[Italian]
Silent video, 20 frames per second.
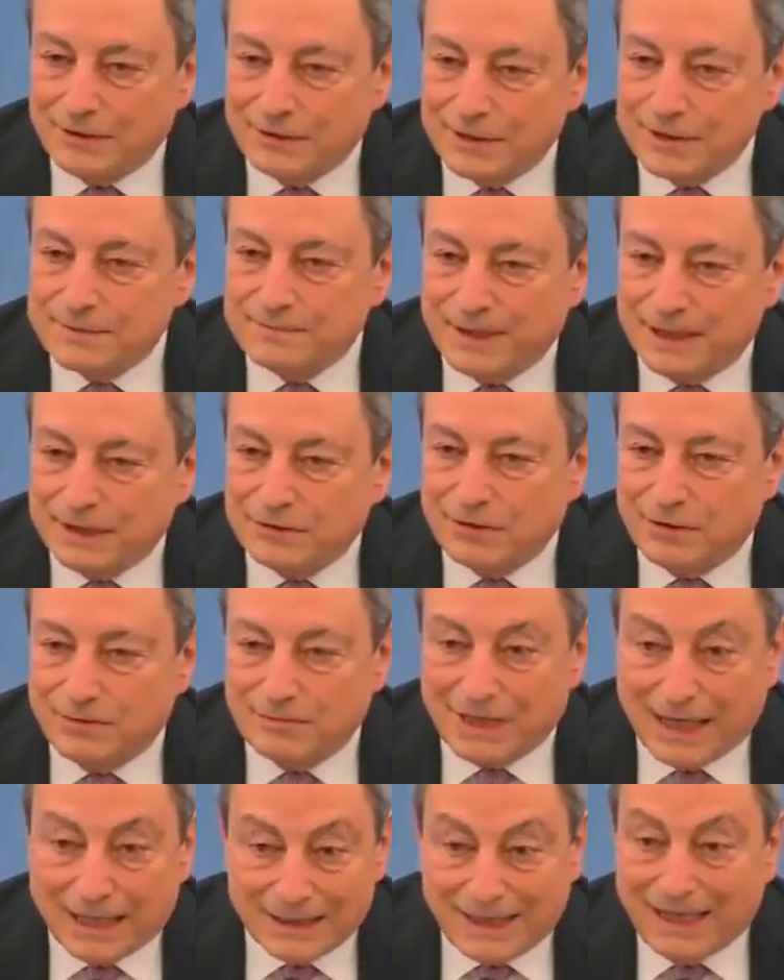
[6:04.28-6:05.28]

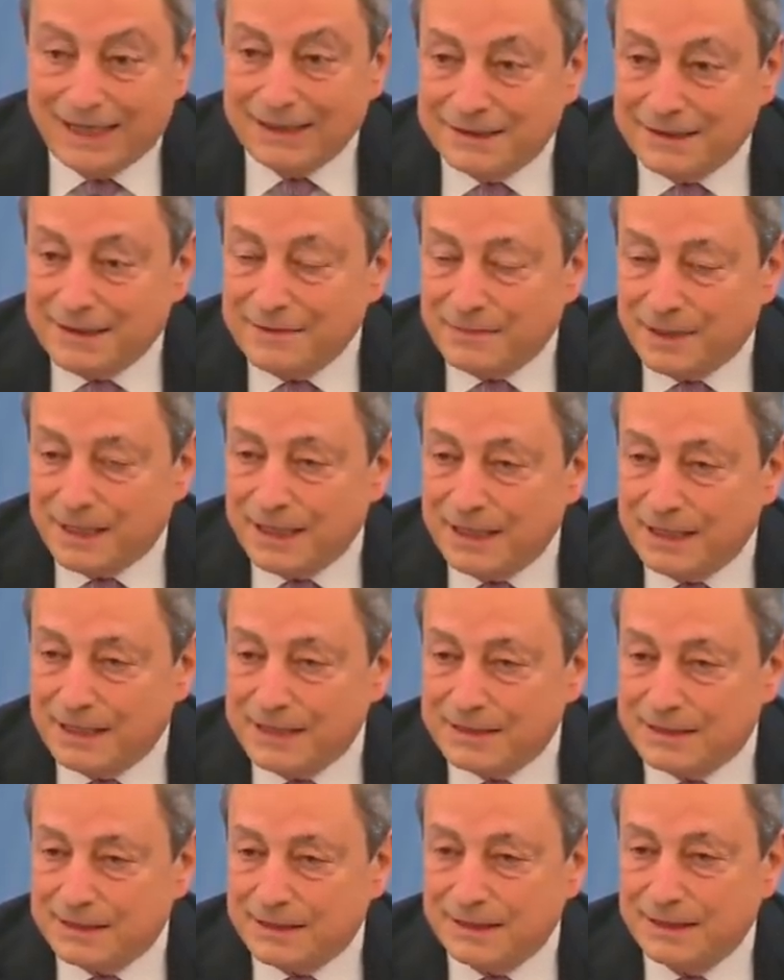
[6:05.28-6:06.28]
rispetto ad altri
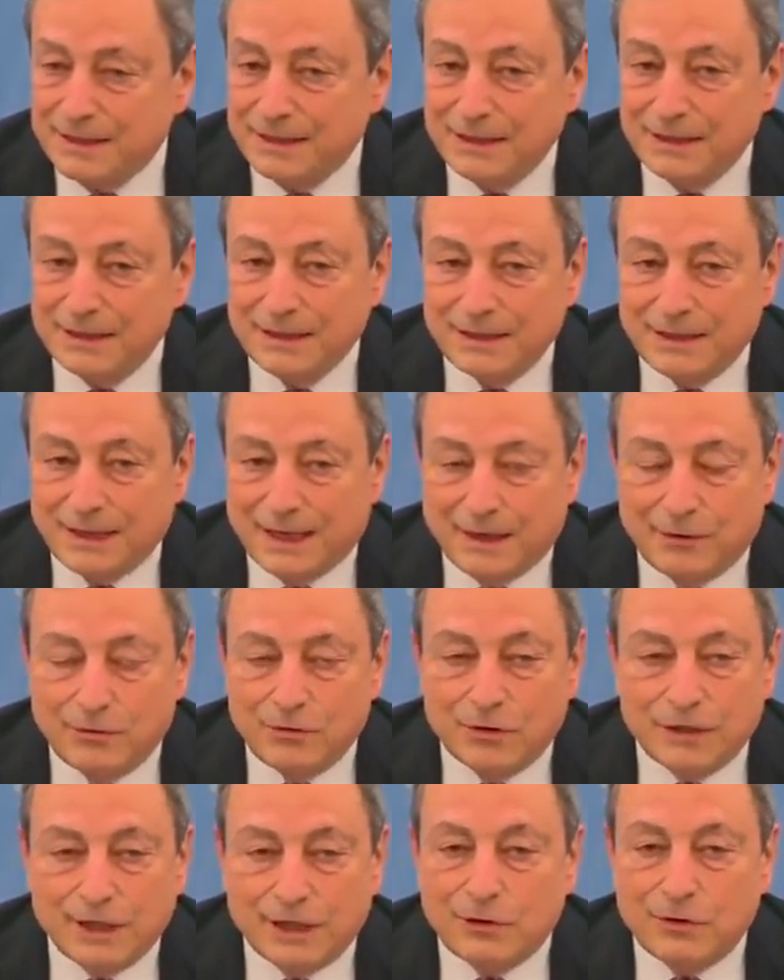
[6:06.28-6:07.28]
paesi. È
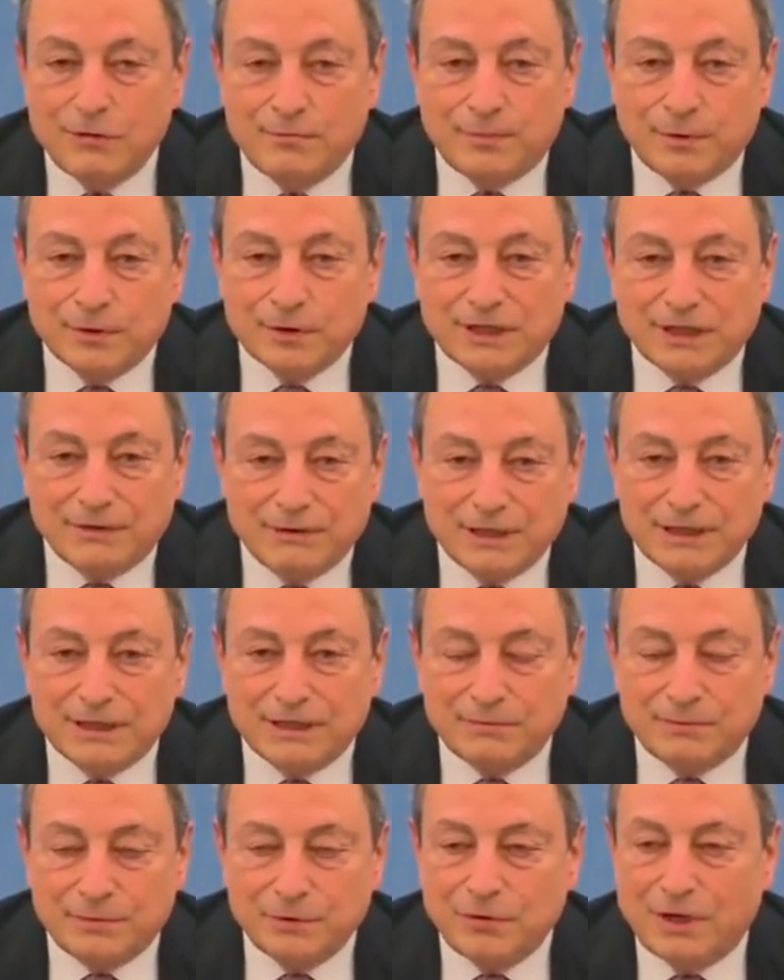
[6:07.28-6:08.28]
uno dei
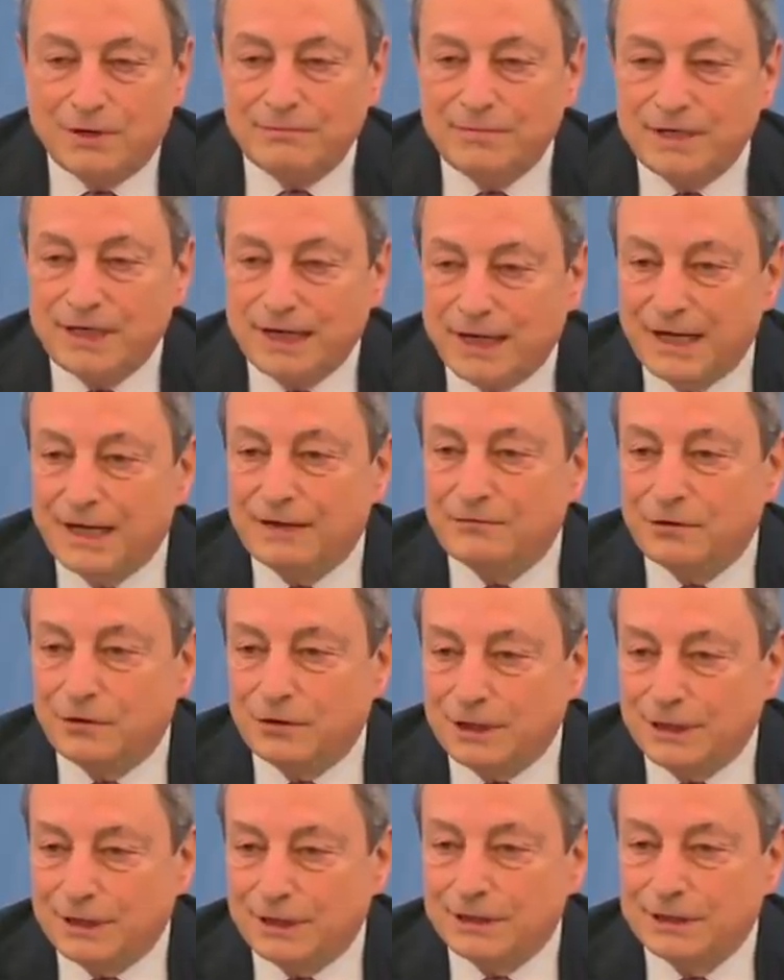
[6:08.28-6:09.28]
comportamenti più
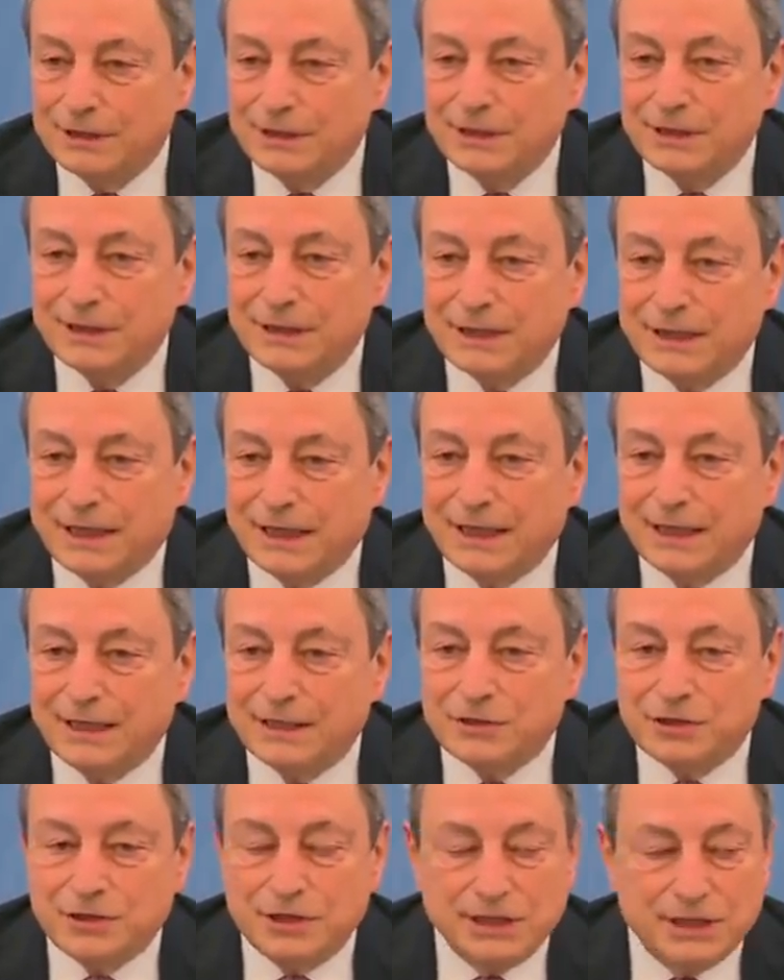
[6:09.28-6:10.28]
ammirevoli che
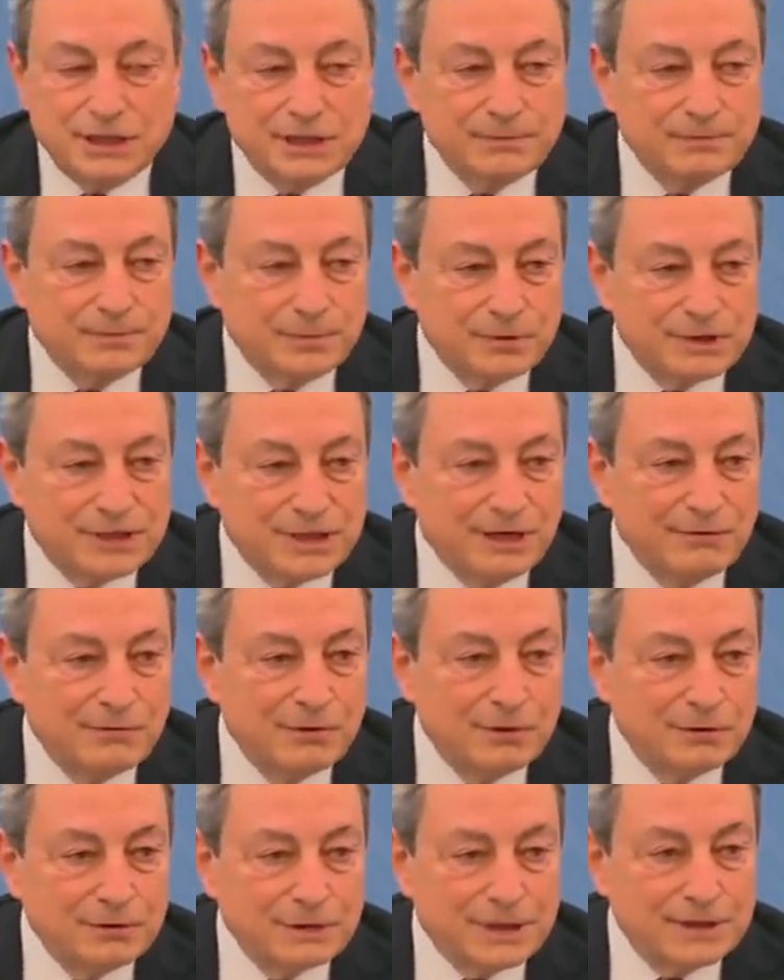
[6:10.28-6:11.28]
ci,
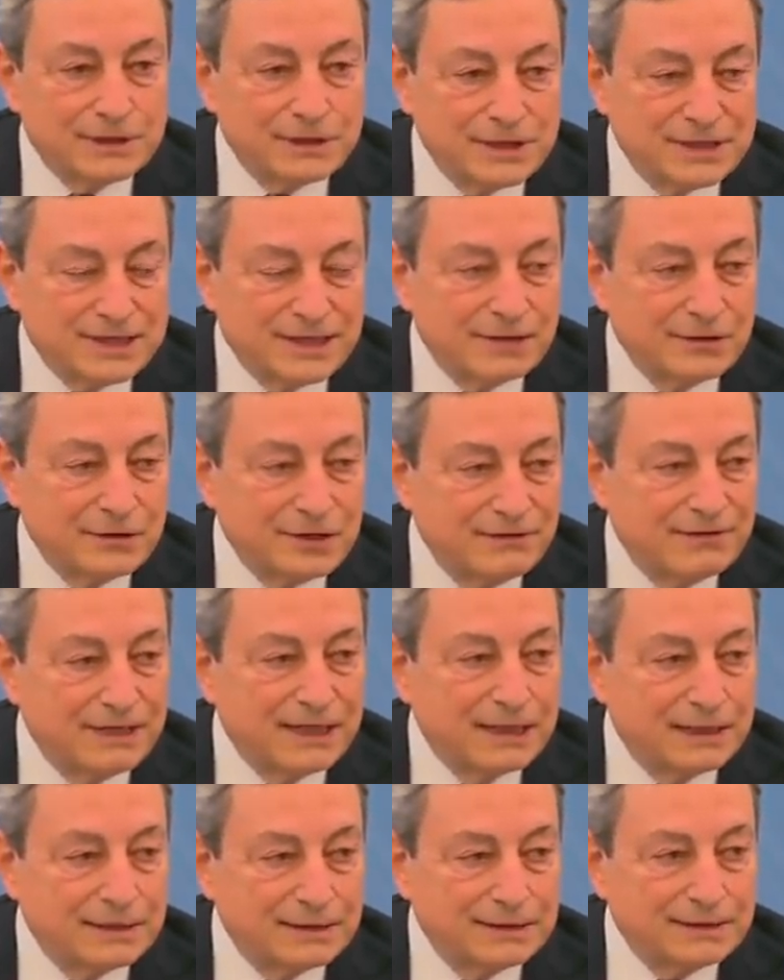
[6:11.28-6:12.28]
possiamo, che ci stanno
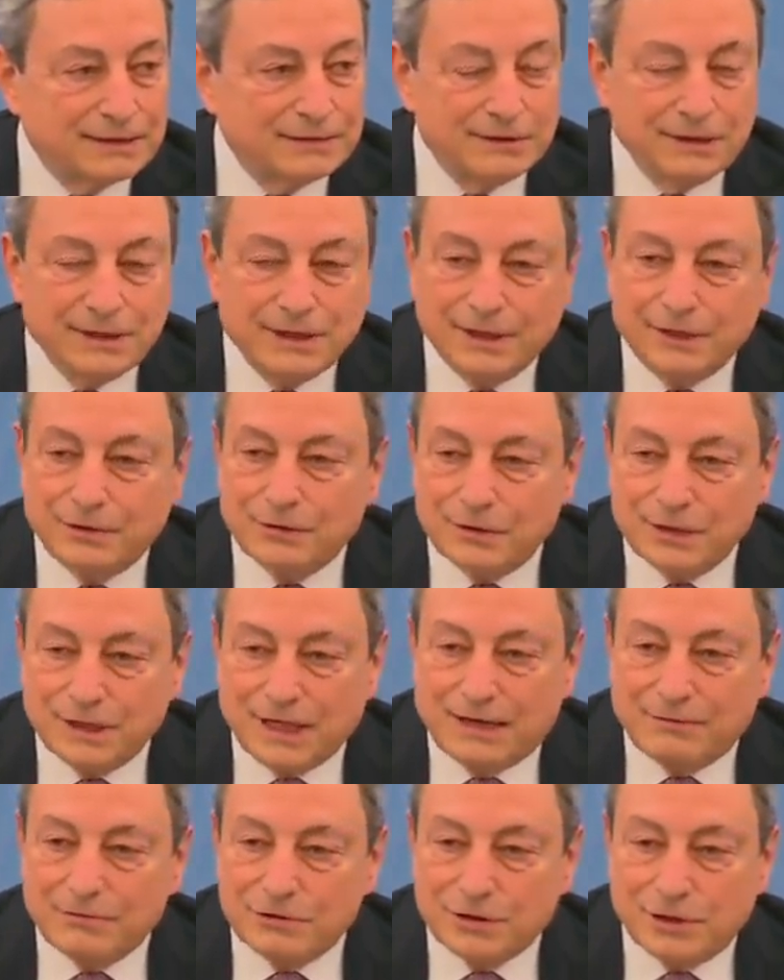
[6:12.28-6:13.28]
davanti, quindi
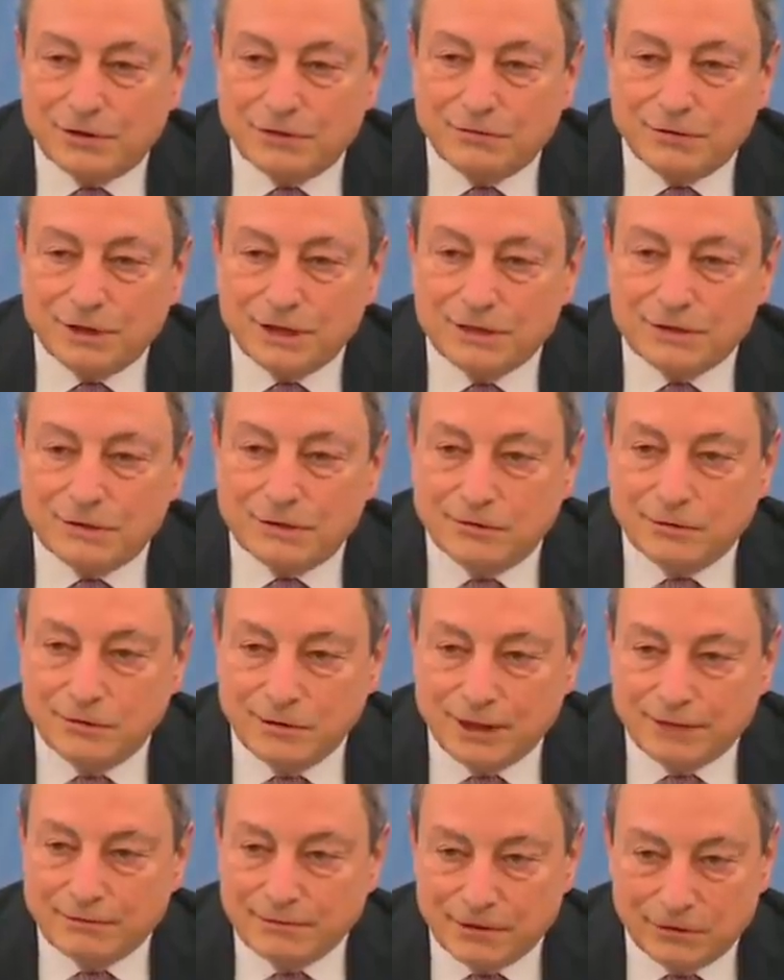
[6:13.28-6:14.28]
ricordiamocelo questo.
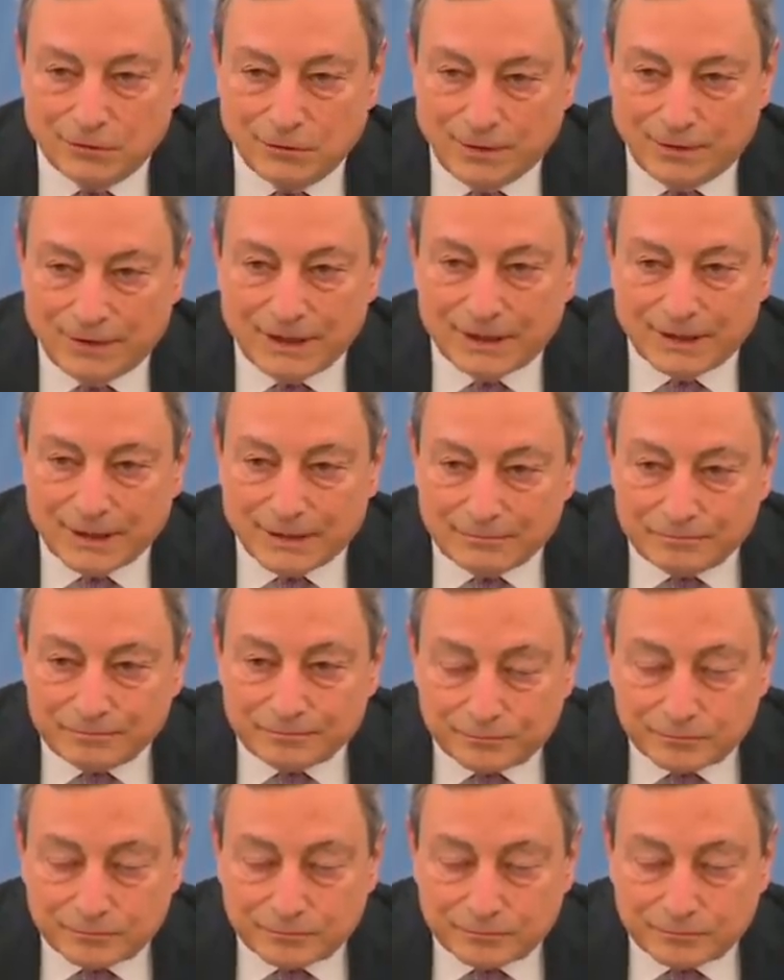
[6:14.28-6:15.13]
Noi indubbiamente